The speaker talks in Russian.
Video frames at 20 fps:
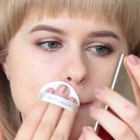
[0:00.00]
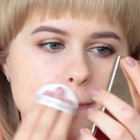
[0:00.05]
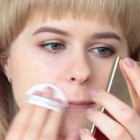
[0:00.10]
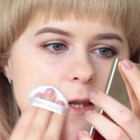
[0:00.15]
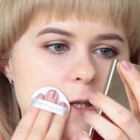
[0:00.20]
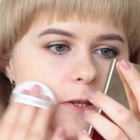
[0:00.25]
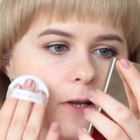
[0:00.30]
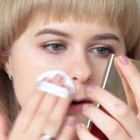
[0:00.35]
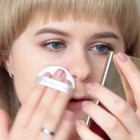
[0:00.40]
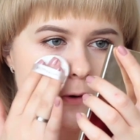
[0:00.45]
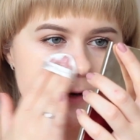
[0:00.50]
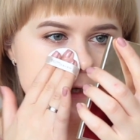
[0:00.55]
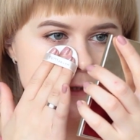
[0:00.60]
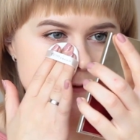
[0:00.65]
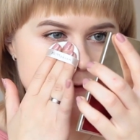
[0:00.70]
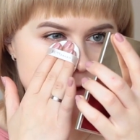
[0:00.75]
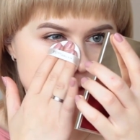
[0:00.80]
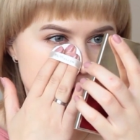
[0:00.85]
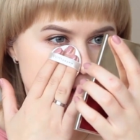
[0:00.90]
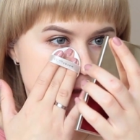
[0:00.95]
не такой
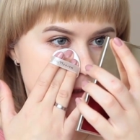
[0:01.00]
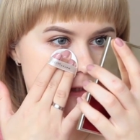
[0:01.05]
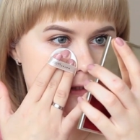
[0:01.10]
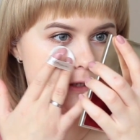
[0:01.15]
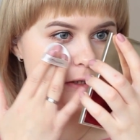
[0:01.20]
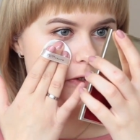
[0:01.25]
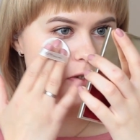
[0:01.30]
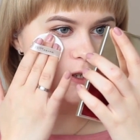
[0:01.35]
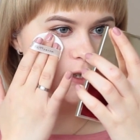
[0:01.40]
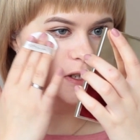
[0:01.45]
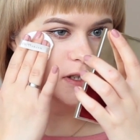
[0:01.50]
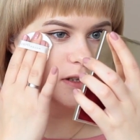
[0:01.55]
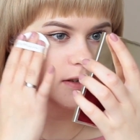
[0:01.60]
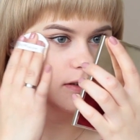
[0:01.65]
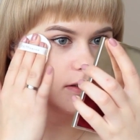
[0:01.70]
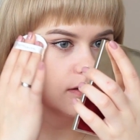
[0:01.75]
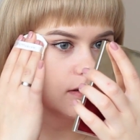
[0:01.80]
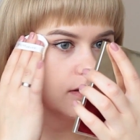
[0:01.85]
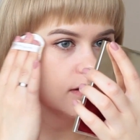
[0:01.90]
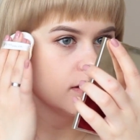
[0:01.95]
светлый, если честно.
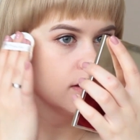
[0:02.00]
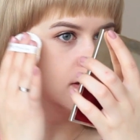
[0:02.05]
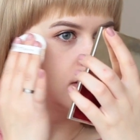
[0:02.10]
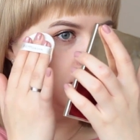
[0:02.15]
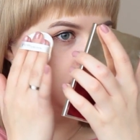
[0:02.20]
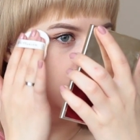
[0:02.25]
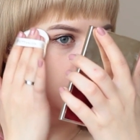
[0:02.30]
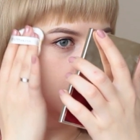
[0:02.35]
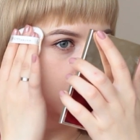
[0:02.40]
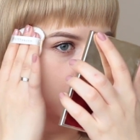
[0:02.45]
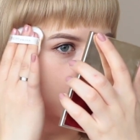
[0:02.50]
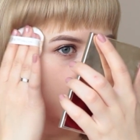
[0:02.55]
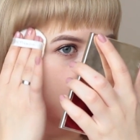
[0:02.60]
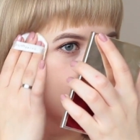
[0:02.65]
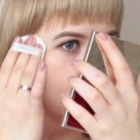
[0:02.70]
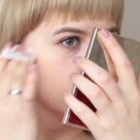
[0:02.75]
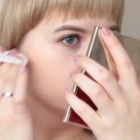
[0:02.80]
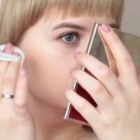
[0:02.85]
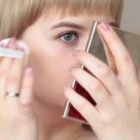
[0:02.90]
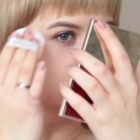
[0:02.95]

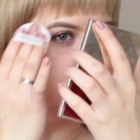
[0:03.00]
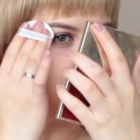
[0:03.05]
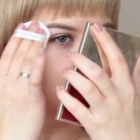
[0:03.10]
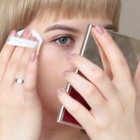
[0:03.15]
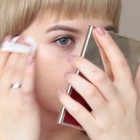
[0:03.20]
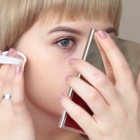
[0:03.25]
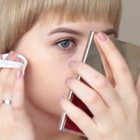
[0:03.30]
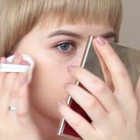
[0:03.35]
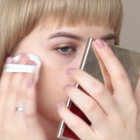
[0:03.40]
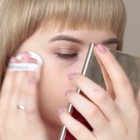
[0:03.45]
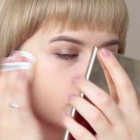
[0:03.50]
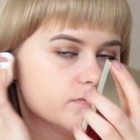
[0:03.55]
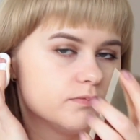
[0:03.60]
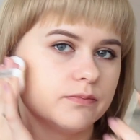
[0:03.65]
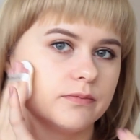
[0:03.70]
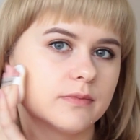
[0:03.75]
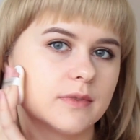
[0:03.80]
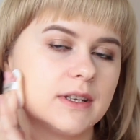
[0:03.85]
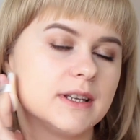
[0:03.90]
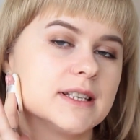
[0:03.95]
Так что,
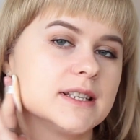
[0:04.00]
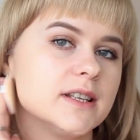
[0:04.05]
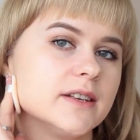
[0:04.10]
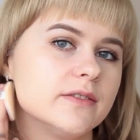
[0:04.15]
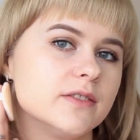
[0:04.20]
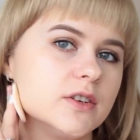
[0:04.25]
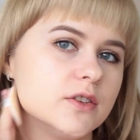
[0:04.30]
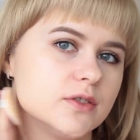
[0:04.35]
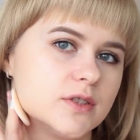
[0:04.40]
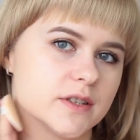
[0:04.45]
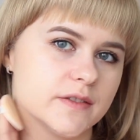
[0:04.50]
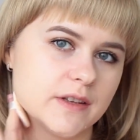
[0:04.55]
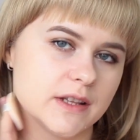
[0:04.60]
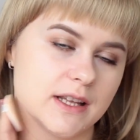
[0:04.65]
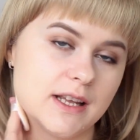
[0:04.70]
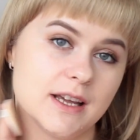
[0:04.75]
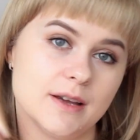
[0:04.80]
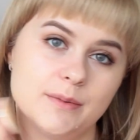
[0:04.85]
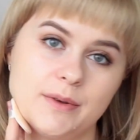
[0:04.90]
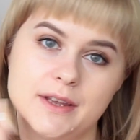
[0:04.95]
если вы еще
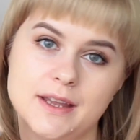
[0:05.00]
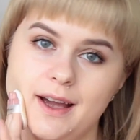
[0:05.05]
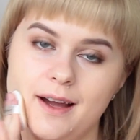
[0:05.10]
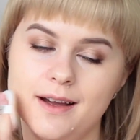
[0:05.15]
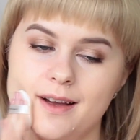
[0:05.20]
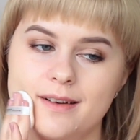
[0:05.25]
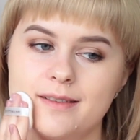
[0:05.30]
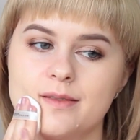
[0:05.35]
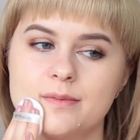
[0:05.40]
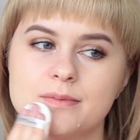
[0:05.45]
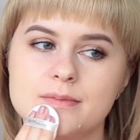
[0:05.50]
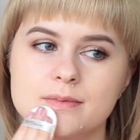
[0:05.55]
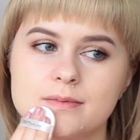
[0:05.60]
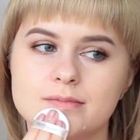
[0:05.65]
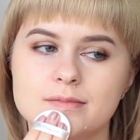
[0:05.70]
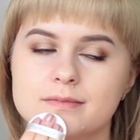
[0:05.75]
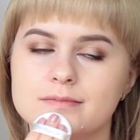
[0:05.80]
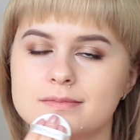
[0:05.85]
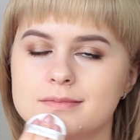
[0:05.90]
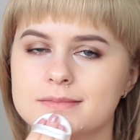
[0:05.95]
светлее меня,
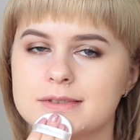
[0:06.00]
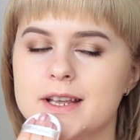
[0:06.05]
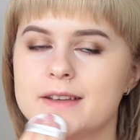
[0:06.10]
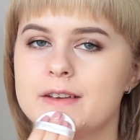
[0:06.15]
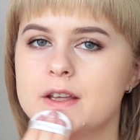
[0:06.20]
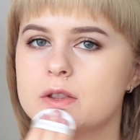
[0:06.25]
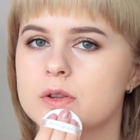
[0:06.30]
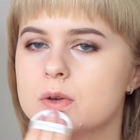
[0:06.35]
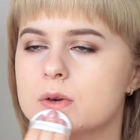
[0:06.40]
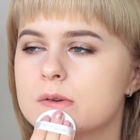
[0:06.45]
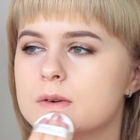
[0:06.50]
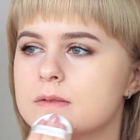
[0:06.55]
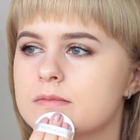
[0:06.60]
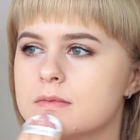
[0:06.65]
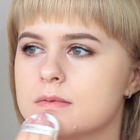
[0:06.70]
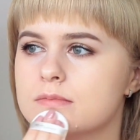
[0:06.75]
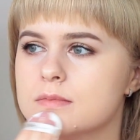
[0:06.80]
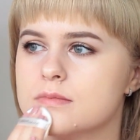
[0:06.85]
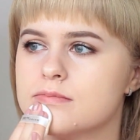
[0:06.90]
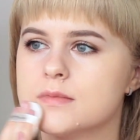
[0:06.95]
советую